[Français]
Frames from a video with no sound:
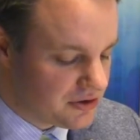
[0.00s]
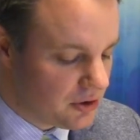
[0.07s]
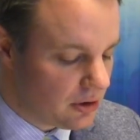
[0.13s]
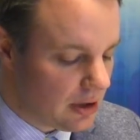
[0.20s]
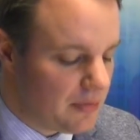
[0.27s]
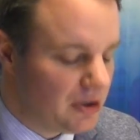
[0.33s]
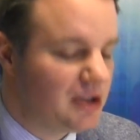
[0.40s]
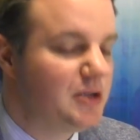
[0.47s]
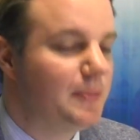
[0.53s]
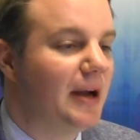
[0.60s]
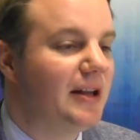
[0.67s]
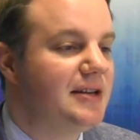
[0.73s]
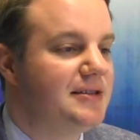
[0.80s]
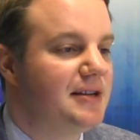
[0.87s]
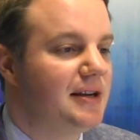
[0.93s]
sur les
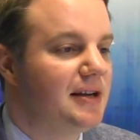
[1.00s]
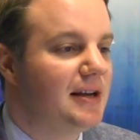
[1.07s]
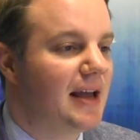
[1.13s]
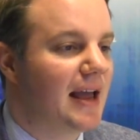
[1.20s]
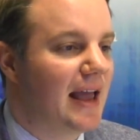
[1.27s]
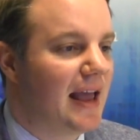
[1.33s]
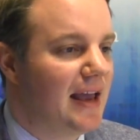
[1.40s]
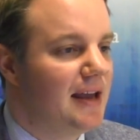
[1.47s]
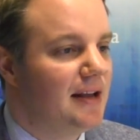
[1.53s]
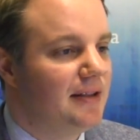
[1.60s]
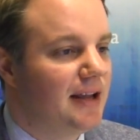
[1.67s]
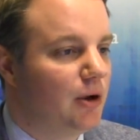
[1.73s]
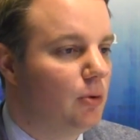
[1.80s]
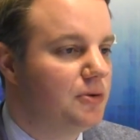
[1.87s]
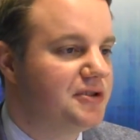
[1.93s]
municipalités et
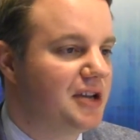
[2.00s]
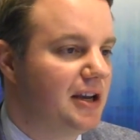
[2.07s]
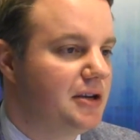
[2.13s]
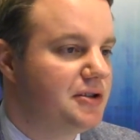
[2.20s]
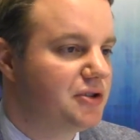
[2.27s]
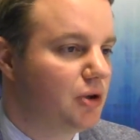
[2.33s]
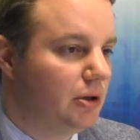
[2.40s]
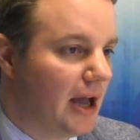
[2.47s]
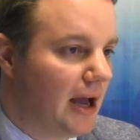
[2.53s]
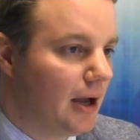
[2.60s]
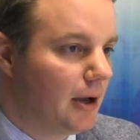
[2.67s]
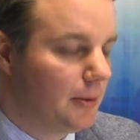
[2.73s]
les conseils scolaires.